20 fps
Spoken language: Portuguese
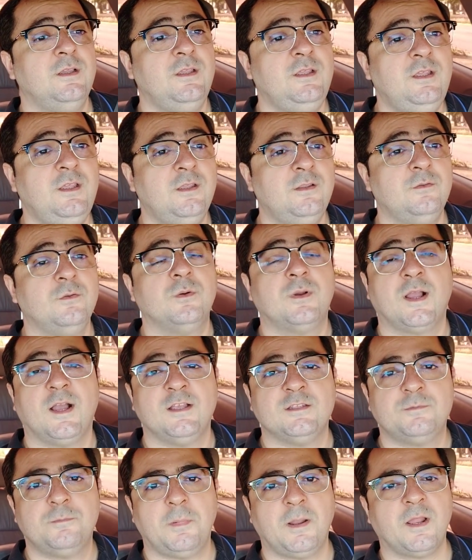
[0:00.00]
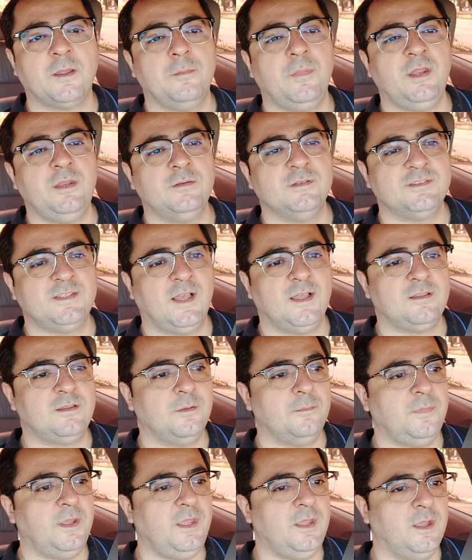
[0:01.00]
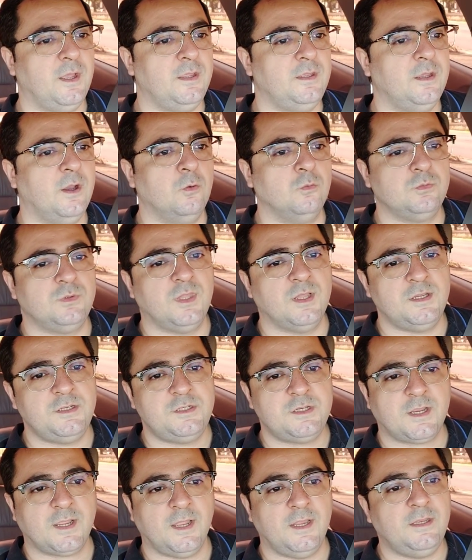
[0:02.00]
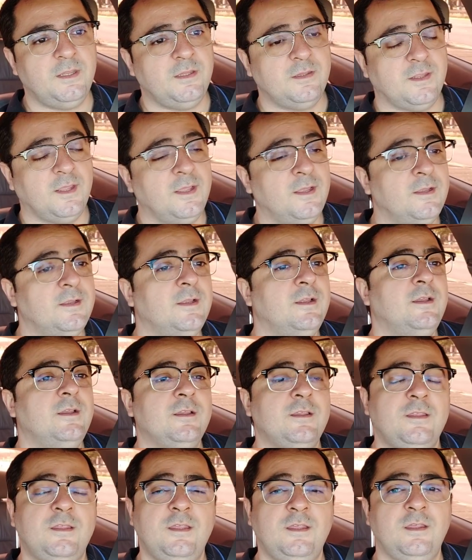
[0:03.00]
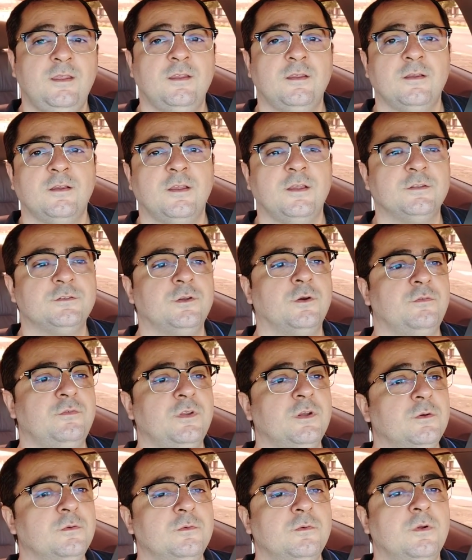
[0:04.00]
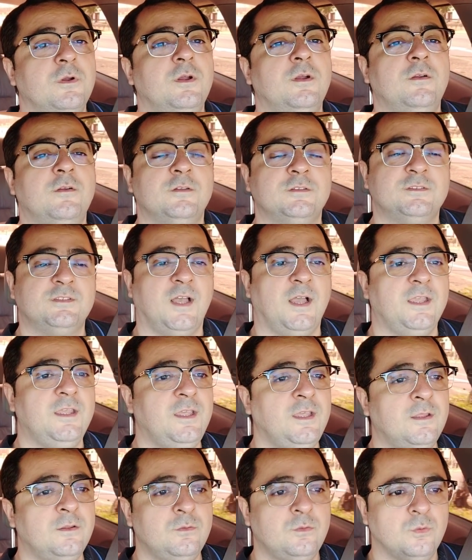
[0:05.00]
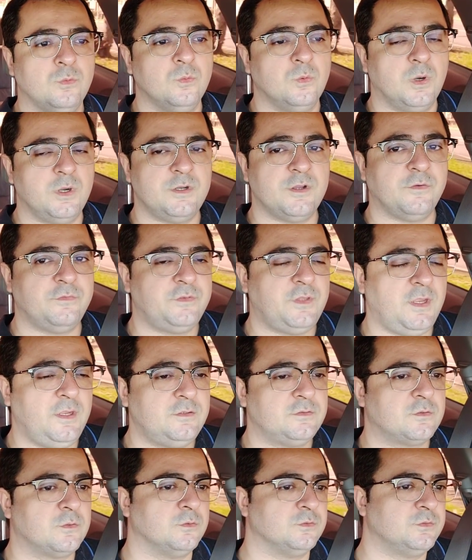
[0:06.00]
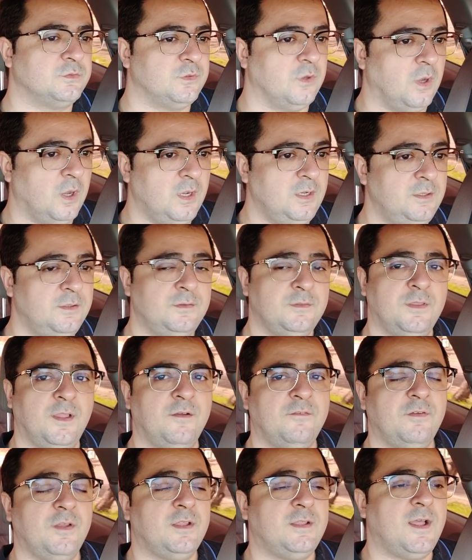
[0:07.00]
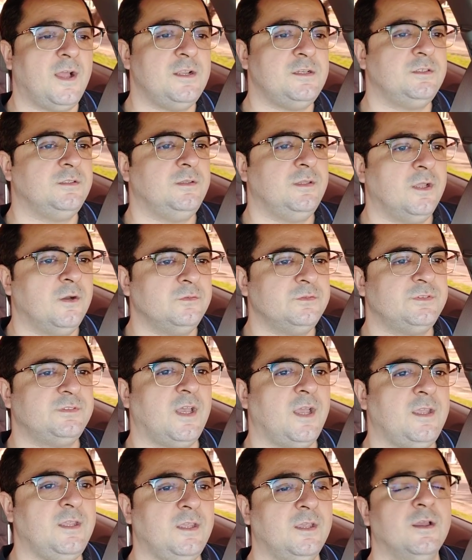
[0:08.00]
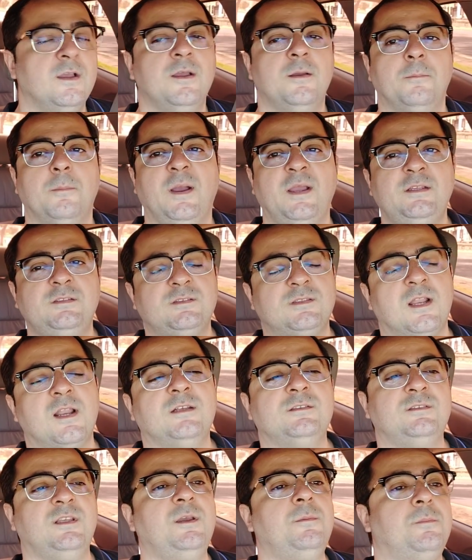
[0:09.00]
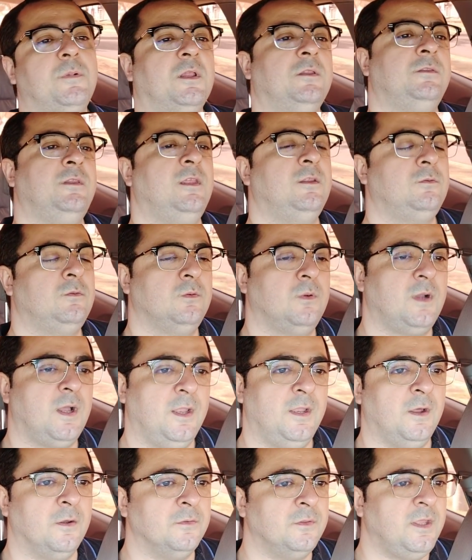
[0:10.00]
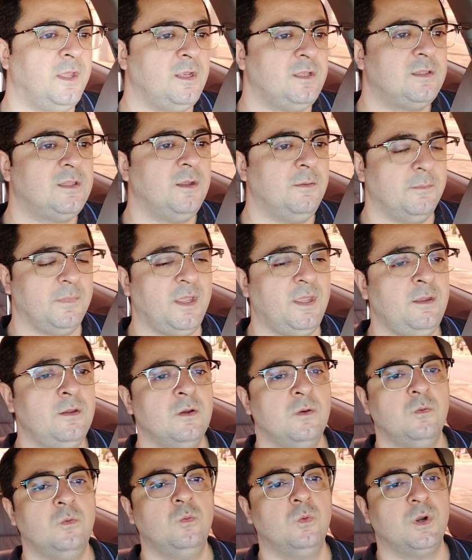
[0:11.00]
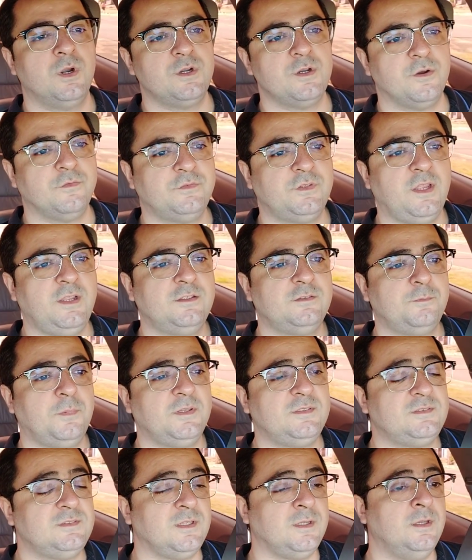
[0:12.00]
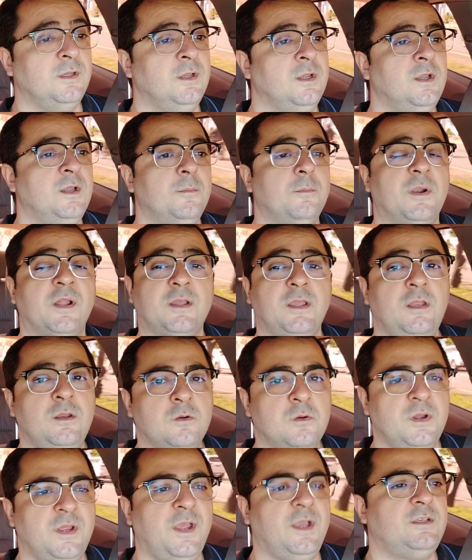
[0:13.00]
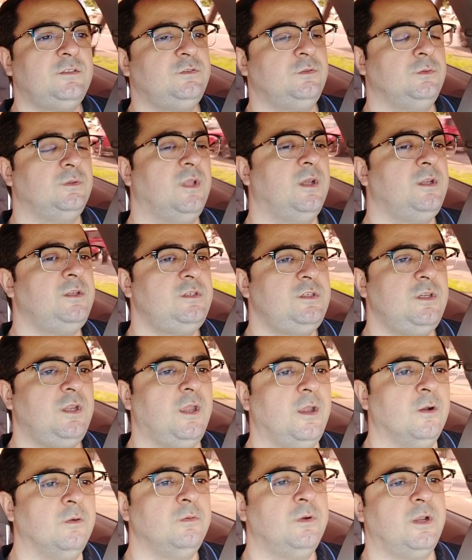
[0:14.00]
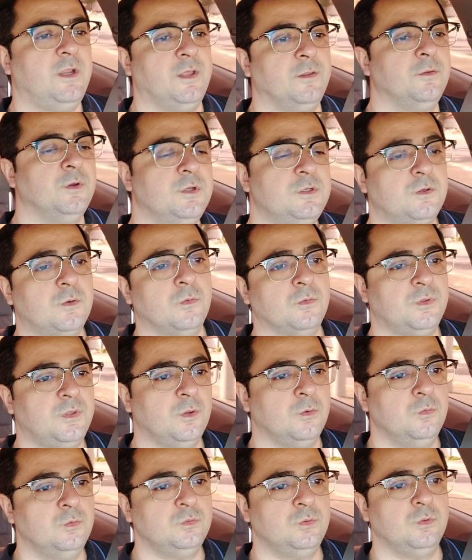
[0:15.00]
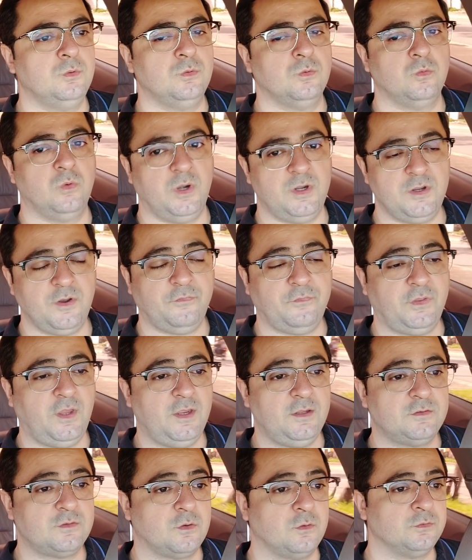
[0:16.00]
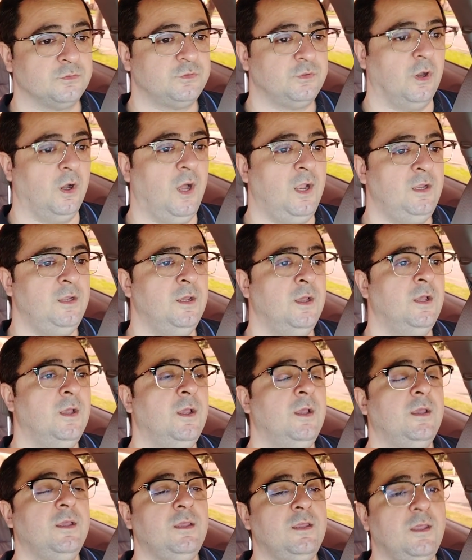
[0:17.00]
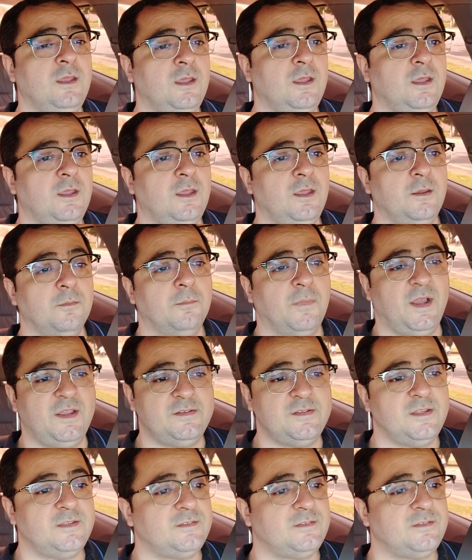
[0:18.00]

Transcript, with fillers: e, no caso, parabenizar também aí ao Dante KND, que resolveu sair do World of Tanks console, na verdade não sair, mas trazer para dentro do canal dele também o World of Tanks PC. Para quem não conhece, o Dante é um criador de conteúdo do World of Tanks console e mais